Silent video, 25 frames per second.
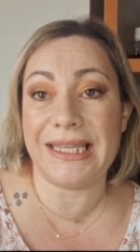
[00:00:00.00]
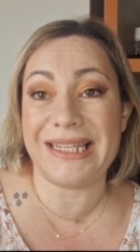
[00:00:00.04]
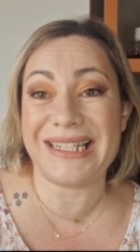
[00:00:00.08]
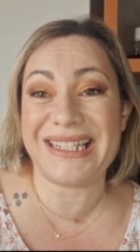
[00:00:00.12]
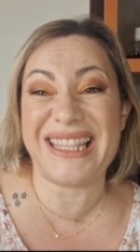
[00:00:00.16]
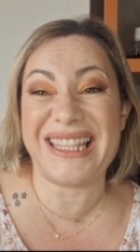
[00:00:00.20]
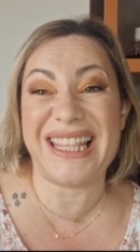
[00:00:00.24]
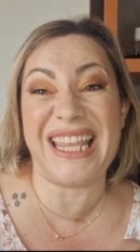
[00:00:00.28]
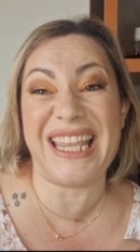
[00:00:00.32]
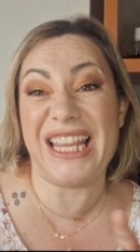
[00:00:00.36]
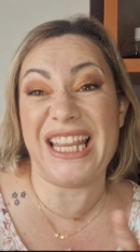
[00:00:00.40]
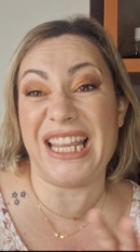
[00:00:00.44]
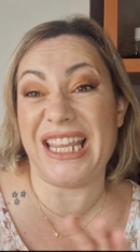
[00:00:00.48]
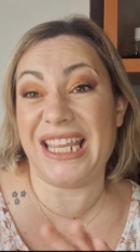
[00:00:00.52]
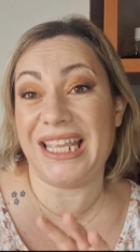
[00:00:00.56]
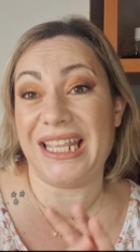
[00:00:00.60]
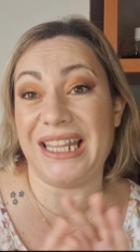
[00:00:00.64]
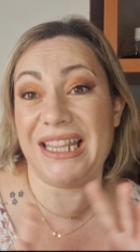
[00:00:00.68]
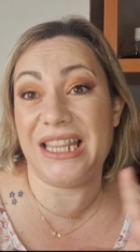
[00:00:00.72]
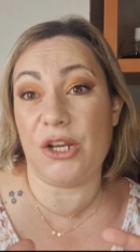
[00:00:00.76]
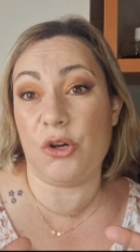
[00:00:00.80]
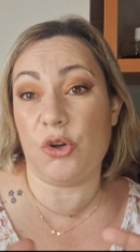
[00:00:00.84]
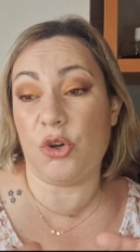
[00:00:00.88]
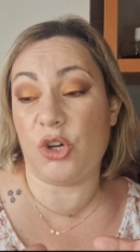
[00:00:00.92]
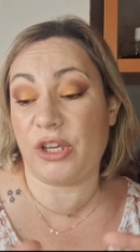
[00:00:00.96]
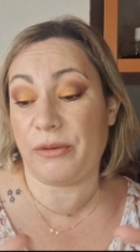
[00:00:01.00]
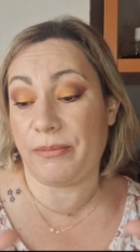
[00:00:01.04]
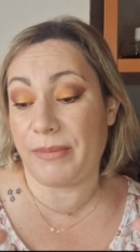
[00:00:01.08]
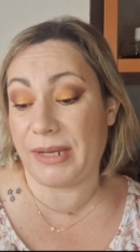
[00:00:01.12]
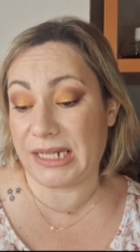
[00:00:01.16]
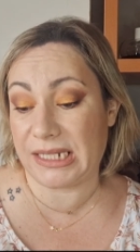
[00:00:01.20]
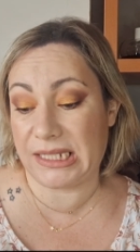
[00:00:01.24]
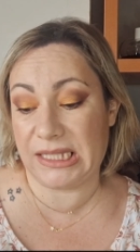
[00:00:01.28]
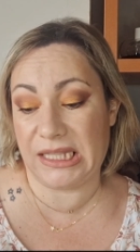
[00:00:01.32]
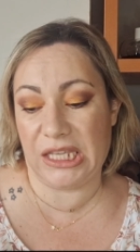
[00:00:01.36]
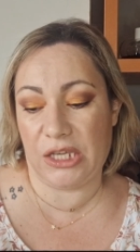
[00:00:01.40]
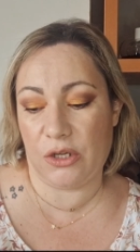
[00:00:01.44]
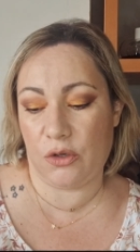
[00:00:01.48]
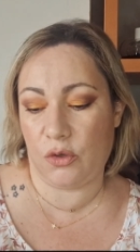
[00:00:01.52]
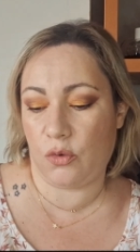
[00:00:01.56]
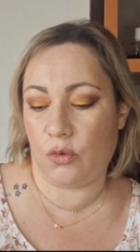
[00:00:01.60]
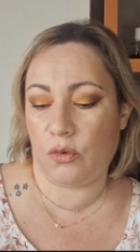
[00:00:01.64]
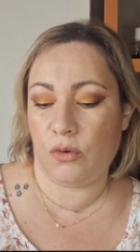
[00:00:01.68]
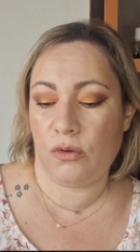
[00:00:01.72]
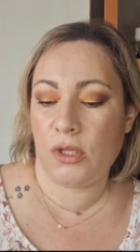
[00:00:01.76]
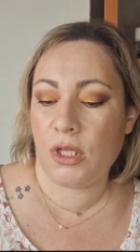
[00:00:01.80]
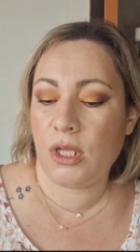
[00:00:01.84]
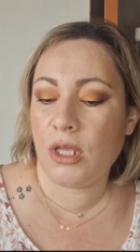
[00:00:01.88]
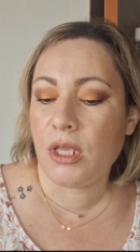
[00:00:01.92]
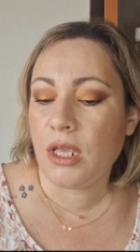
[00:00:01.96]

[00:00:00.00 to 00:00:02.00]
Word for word: que es de, lo que más tengo.